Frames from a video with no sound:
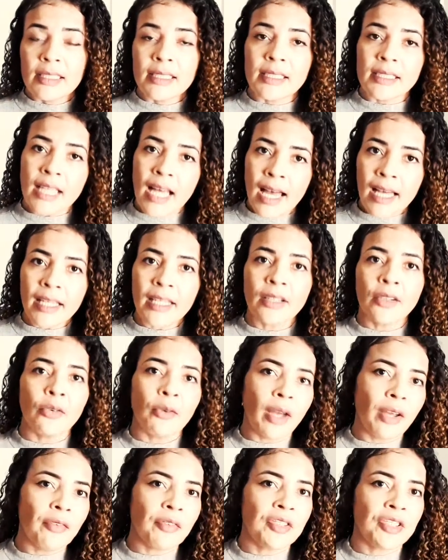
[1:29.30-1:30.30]
saque do
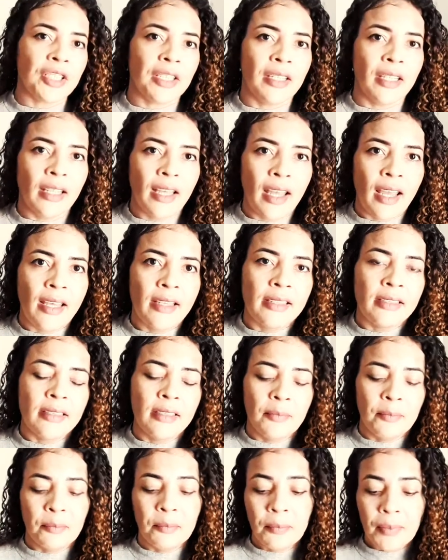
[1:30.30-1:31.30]

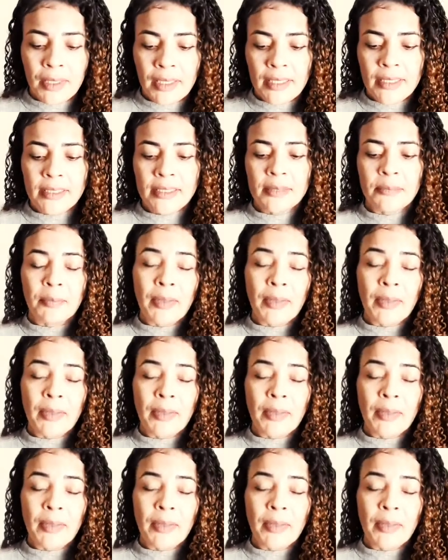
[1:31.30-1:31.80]
FGTS, PIS,